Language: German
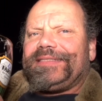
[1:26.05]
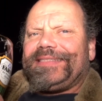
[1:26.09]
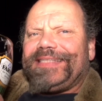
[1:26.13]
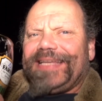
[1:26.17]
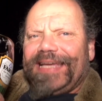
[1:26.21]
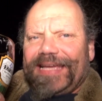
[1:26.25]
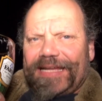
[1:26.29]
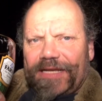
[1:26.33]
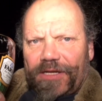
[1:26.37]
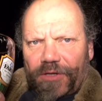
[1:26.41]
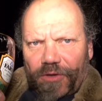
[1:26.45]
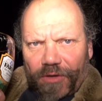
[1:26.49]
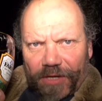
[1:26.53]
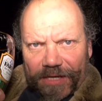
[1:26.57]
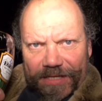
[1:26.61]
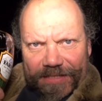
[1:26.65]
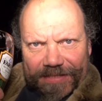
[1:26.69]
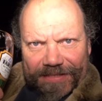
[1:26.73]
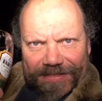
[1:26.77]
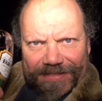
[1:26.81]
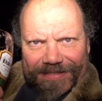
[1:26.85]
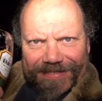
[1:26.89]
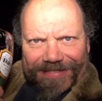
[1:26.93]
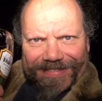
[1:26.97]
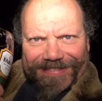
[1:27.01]
den
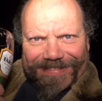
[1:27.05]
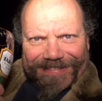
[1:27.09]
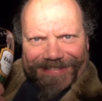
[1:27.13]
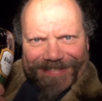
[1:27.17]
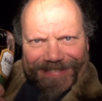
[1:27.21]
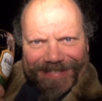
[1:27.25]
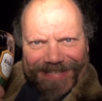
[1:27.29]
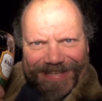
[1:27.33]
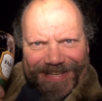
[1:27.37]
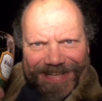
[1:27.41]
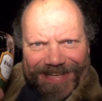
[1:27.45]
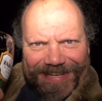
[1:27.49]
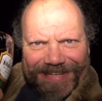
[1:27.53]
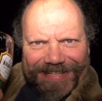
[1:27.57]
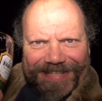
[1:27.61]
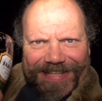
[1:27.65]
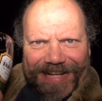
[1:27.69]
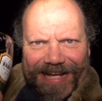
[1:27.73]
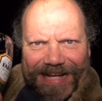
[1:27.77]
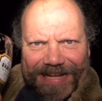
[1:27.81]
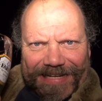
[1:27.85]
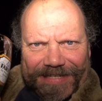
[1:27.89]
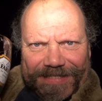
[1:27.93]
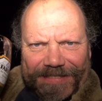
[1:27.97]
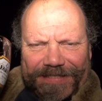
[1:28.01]
Leuten, die
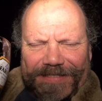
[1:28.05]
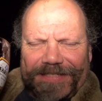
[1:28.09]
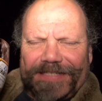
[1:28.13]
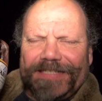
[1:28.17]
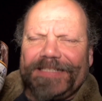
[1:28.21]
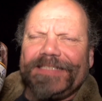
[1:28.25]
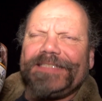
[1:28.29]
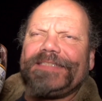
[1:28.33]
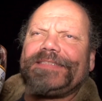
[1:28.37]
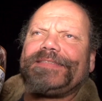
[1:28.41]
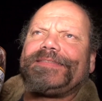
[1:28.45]
dann